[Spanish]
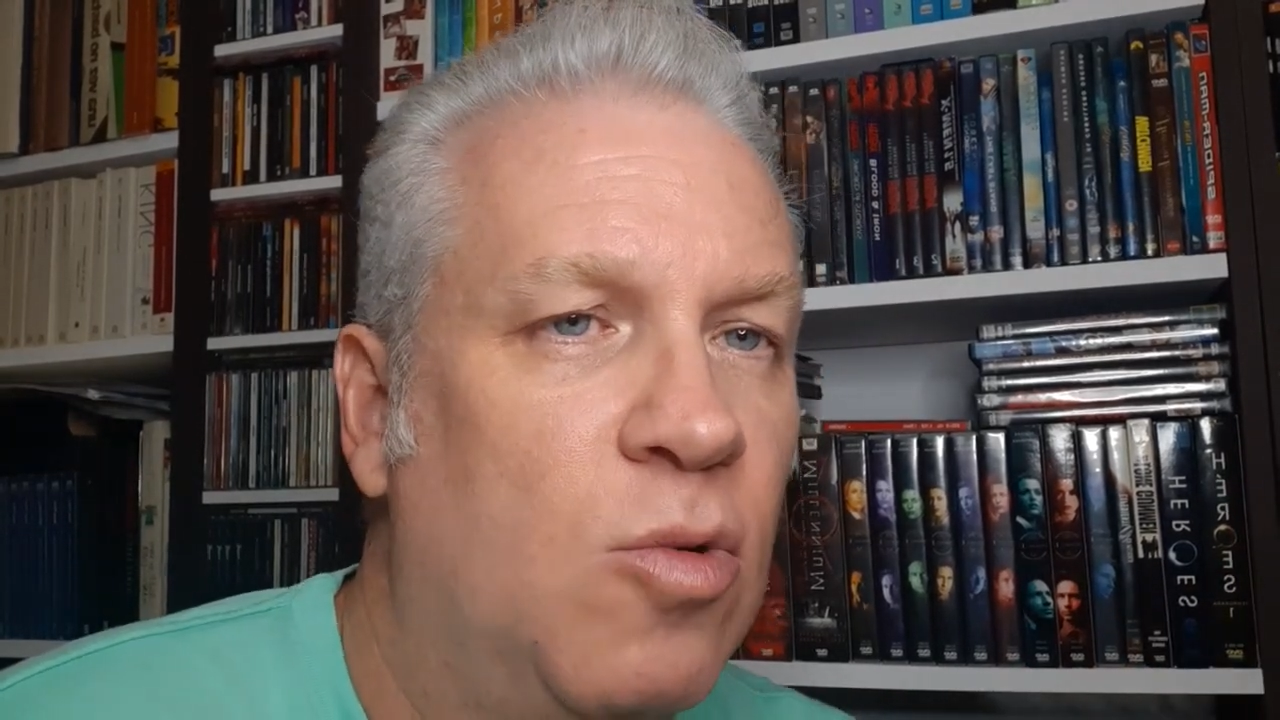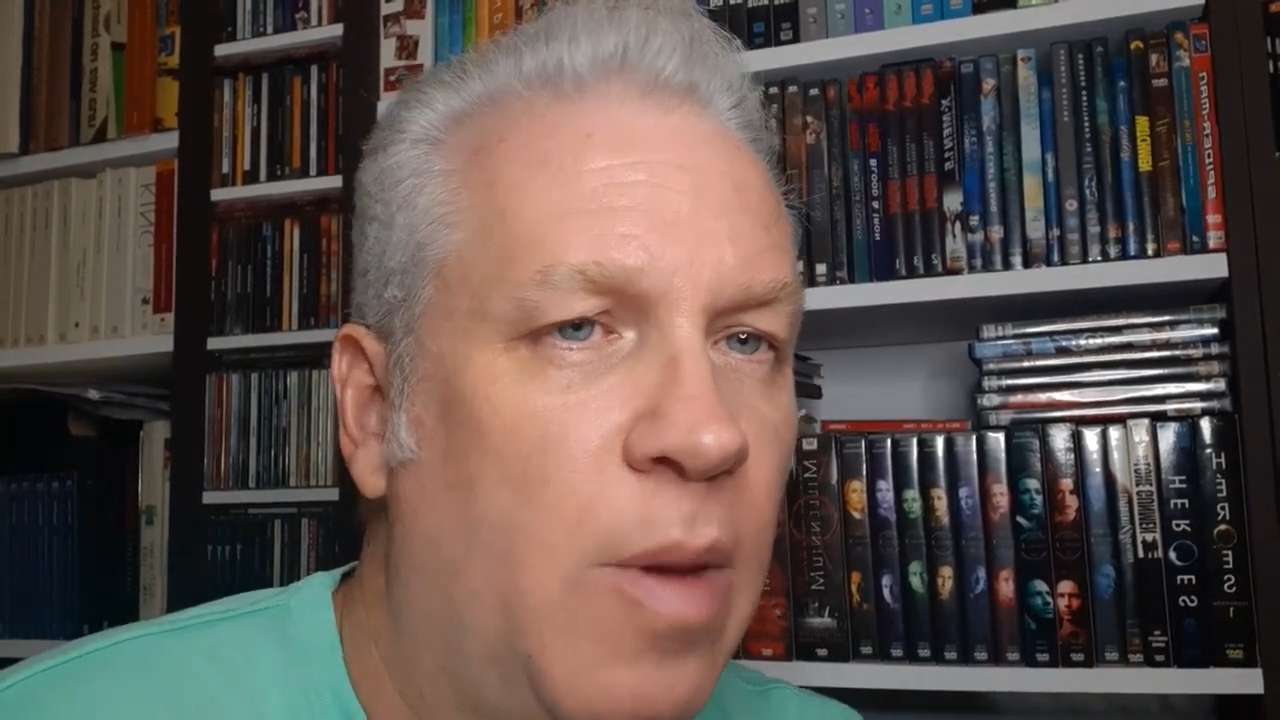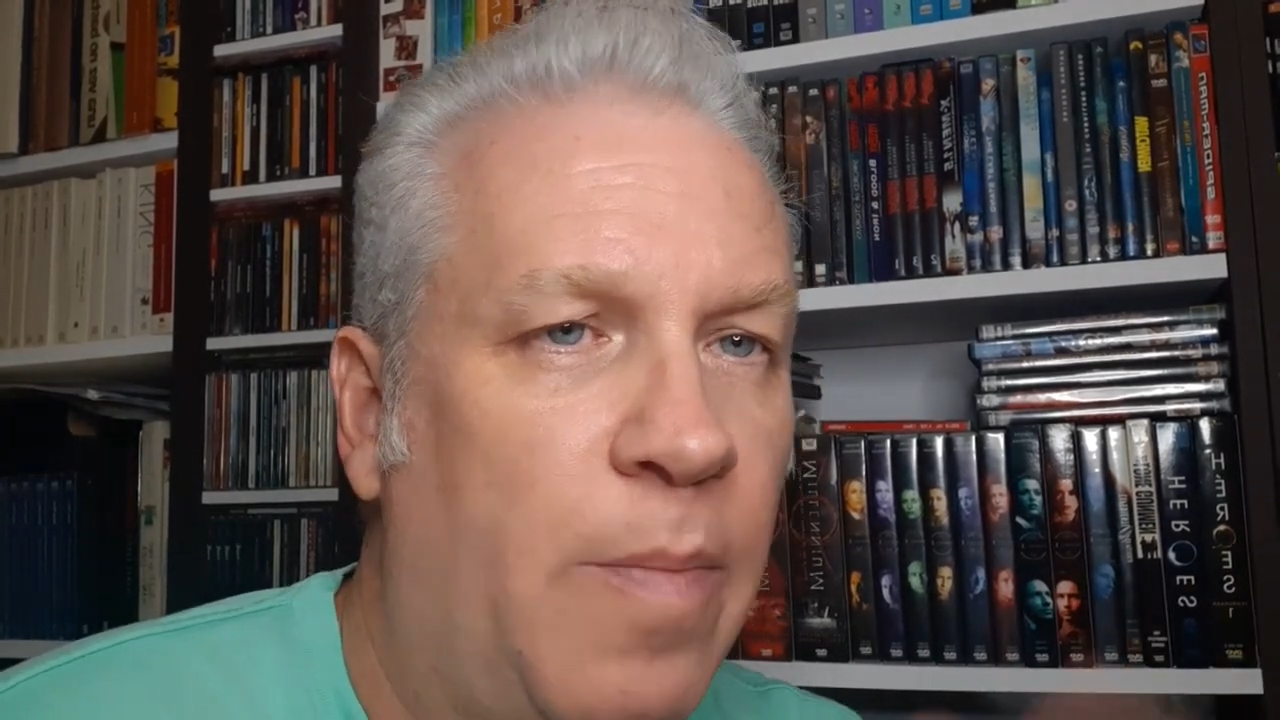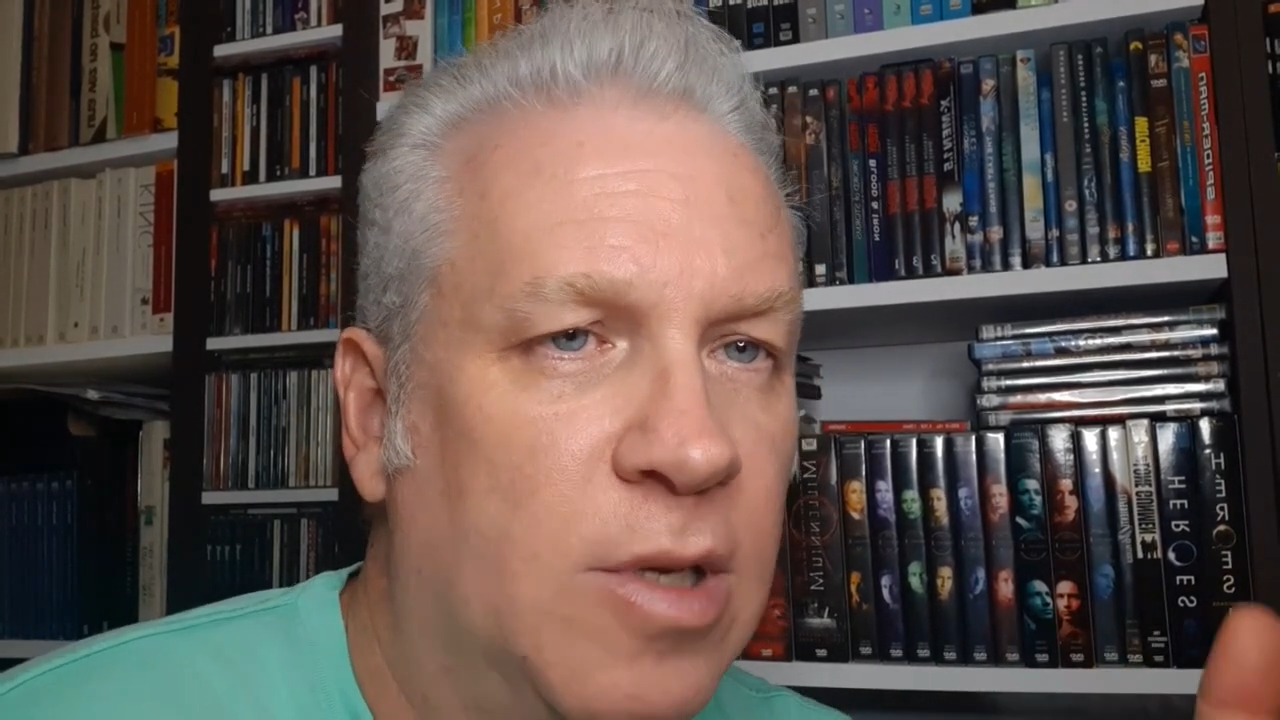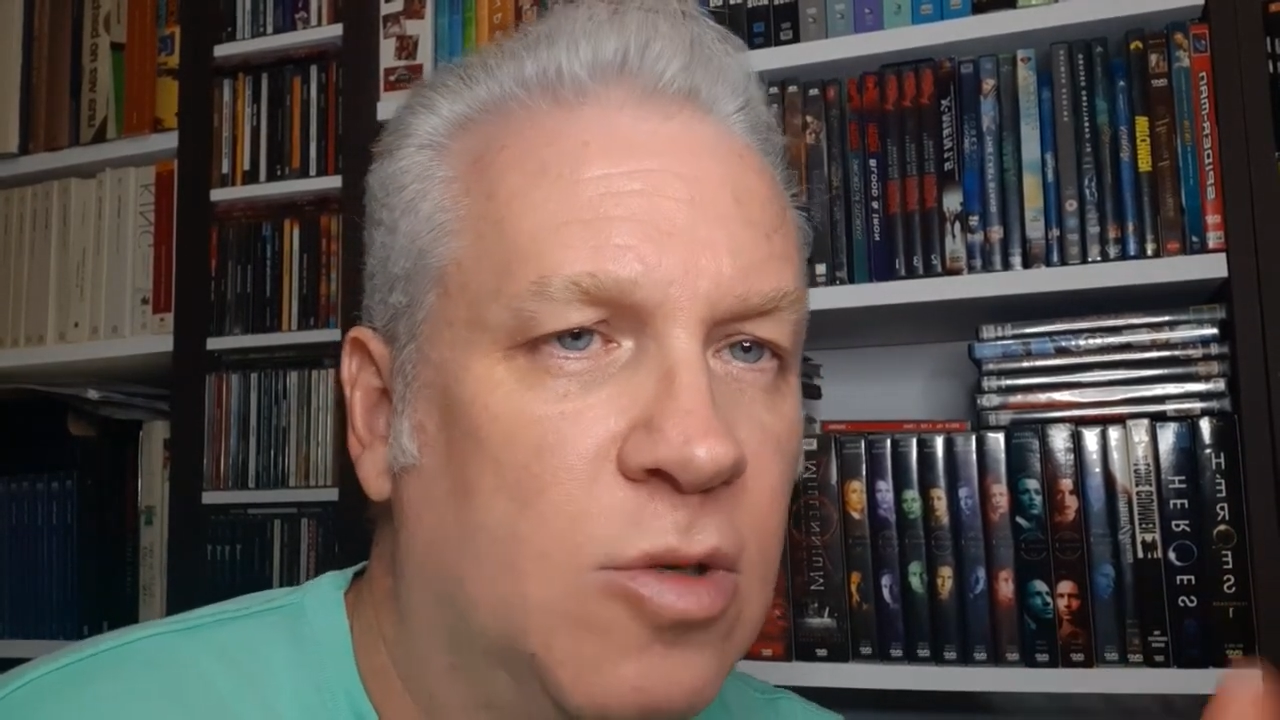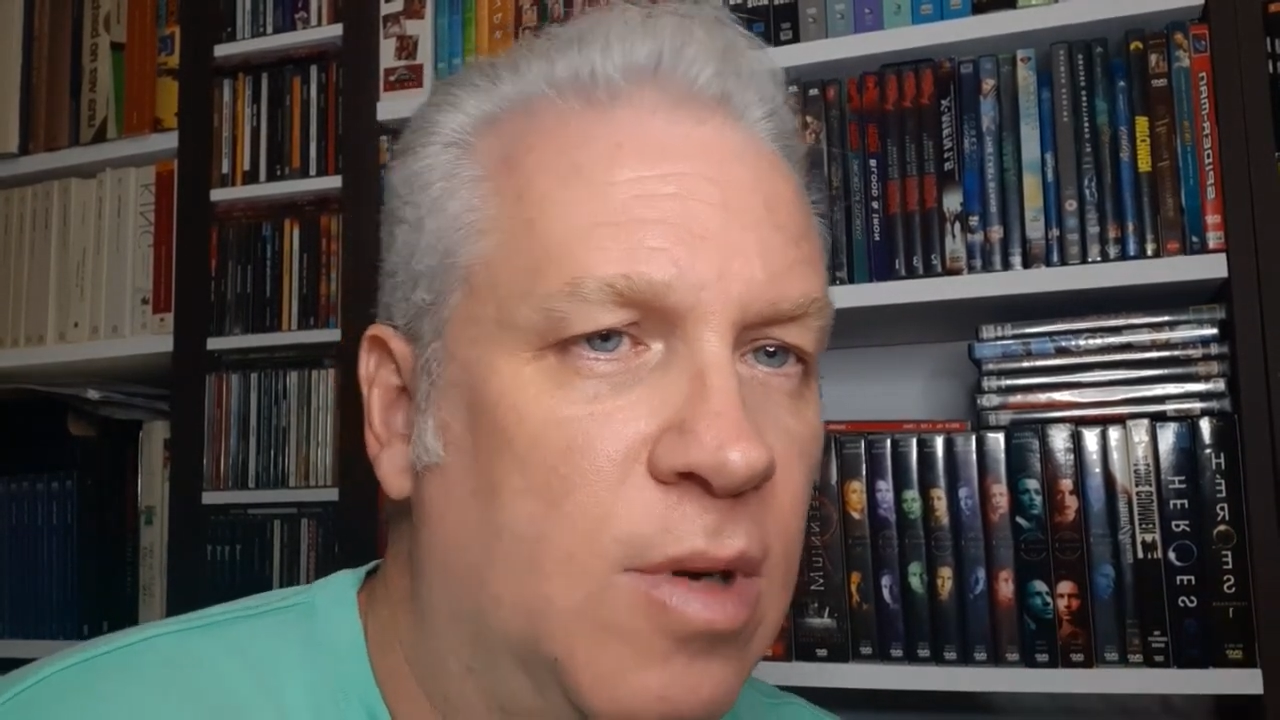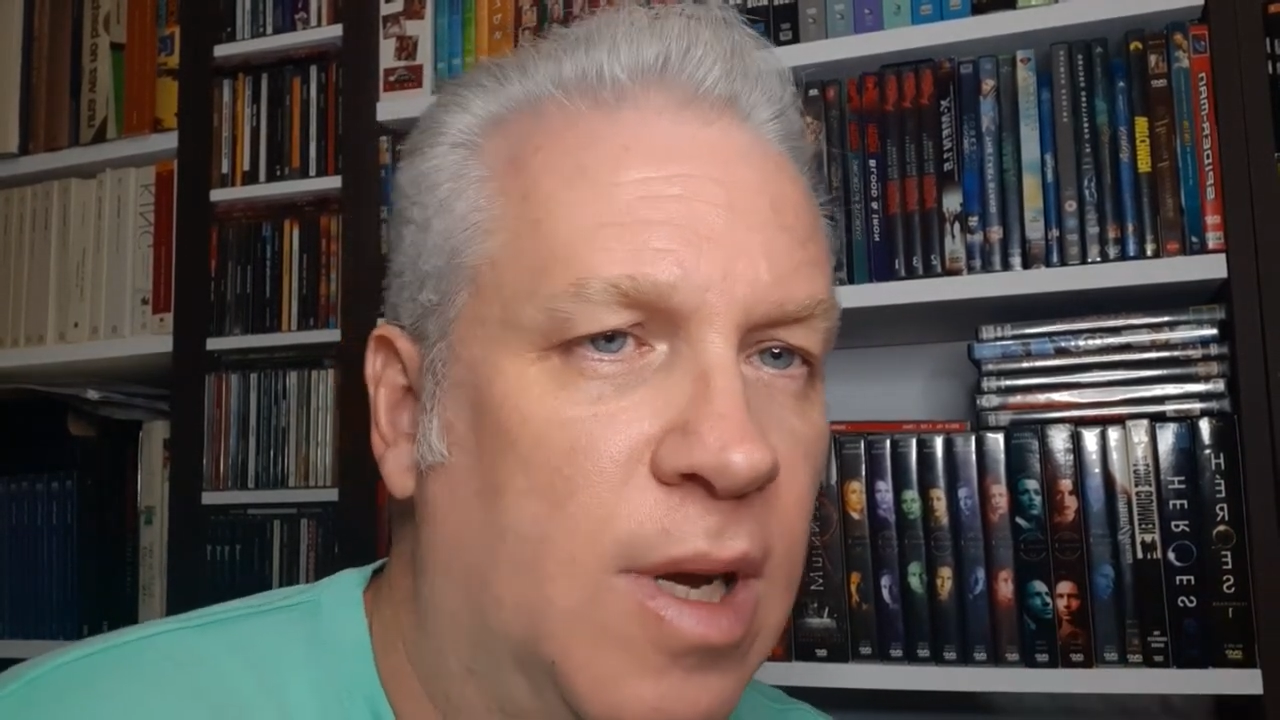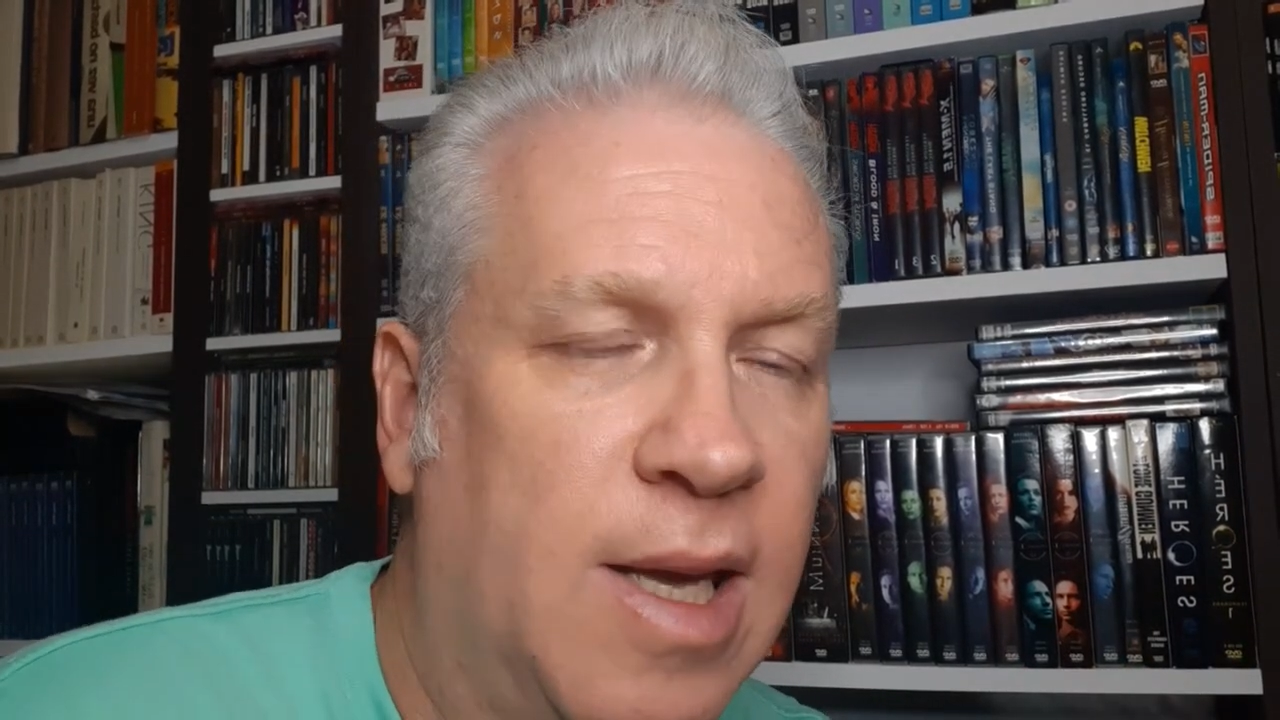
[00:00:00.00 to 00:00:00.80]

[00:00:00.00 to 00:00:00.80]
unas personas